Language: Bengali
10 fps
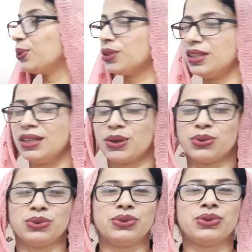অতি
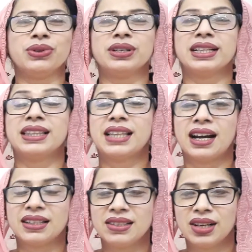ক্ষুদ্র
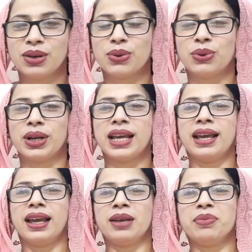তারই এক কোণ
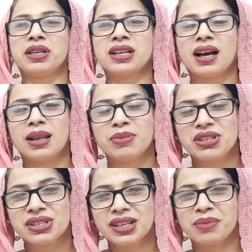এই বিশাল
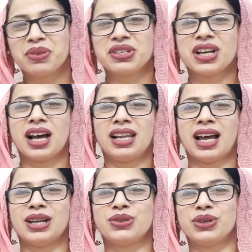বিশ্বের বিশাল
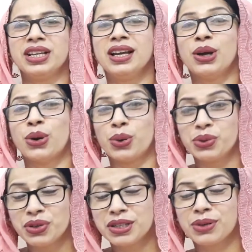আয়োজনে
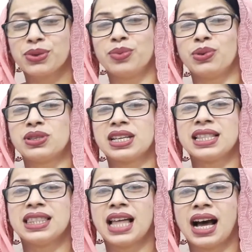রবীন্দ্রনাথ ঠাকুর
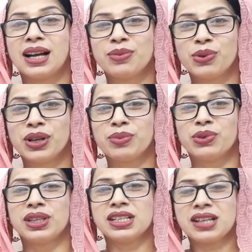বলছেন তার মনের
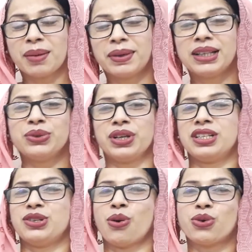মধ্যে সামান্য
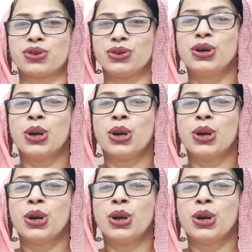একটি অংশ